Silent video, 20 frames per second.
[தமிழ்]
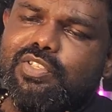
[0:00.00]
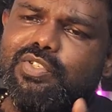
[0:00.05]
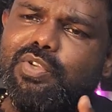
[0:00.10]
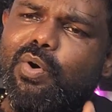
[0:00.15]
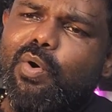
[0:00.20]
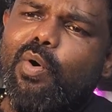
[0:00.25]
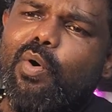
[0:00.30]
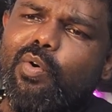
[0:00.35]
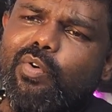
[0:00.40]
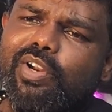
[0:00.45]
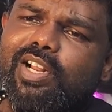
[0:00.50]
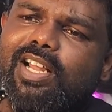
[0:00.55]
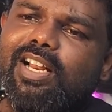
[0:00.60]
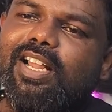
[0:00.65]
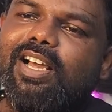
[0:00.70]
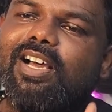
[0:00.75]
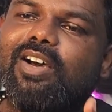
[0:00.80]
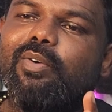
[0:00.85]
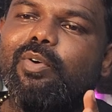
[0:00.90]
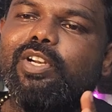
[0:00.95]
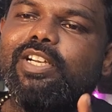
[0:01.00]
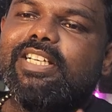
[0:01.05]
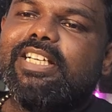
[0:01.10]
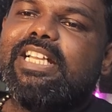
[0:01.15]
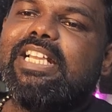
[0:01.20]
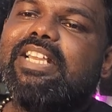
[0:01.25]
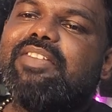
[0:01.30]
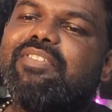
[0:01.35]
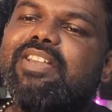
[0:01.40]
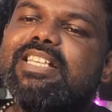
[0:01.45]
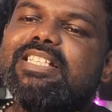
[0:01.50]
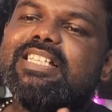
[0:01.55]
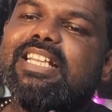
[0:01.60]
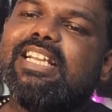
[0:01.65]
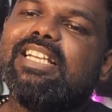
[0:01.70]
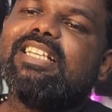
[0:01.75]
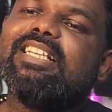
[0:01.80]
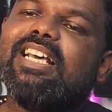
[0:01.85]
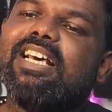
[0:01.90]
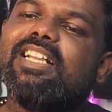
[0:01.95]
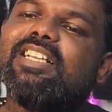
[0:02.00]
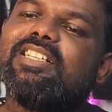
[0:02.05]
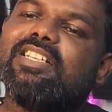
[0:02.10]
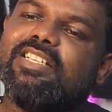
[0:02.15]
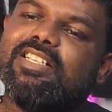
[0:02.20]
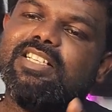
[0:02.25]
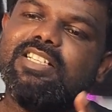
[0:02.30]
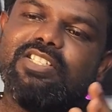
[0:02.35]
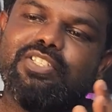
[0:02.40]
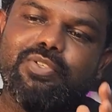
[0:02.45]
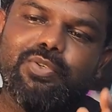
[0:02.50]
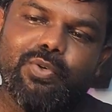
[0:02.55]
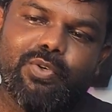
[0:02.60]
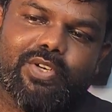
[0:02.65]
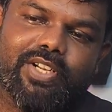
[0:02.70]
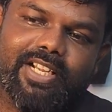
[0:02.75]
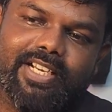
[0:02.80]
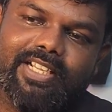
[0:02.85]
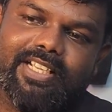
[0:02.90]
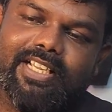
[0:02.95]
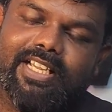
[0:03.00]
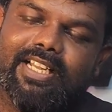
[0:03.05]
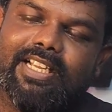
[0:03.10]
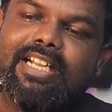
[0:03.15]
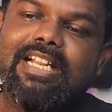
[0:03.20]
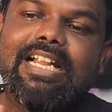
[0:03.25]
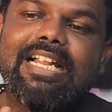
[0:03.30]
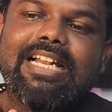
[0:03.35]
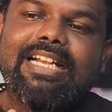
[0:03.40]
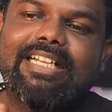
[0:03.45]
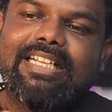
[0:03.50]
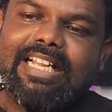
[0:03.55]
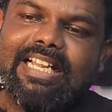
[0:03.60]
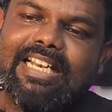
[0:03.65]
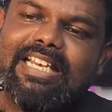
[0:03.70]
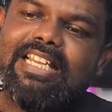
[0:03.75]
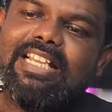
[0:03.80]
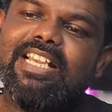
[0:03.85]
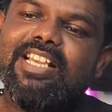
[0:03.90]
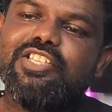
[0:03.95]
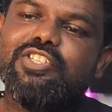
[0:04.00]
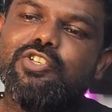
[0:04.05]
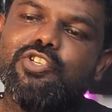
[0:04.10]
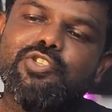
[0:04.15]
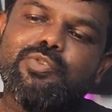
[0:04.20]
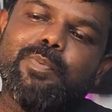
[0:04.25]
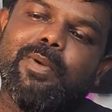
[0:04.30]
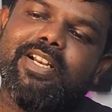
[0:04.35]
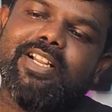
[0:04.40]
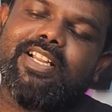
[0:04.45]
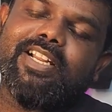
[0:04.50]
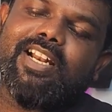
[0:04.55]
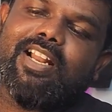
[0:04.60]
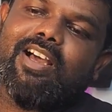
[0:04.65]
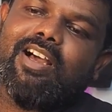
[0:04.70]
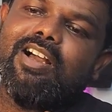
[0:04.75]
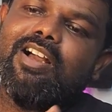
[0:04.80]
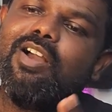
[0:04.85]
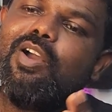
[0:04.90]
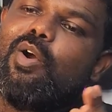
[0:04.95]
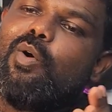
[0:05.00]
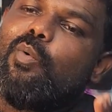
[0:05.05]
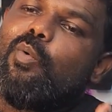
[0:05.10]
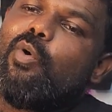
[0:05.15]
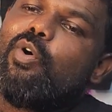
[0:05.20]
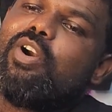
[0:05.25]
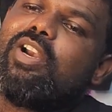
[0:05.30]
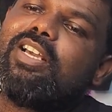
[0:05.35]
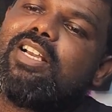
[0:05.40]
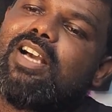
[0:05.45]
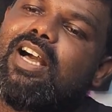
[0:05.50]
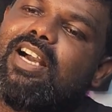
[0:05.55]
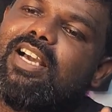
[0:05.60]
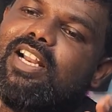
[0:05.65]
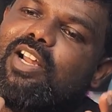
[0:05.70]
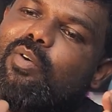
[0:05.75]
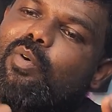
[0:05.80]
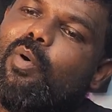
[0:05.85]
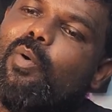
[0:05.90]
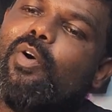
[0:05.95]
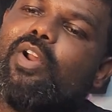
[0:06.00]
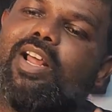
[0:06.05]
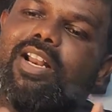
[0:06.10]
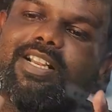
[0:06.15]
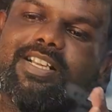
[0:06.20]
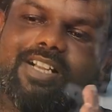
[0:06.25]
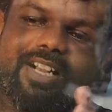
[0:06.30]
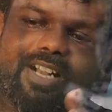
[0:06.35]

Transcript: ஸோ ஓவராலாக ஒரு டிவிஎஸ் என்டார்க்கு ஸ்கூட்டரை நீங்கள் டென் இயர்ஸ் யூஸ் பண்ணுறீங்கன்னா உங்களுக்கு ஆகிற ஓவரால்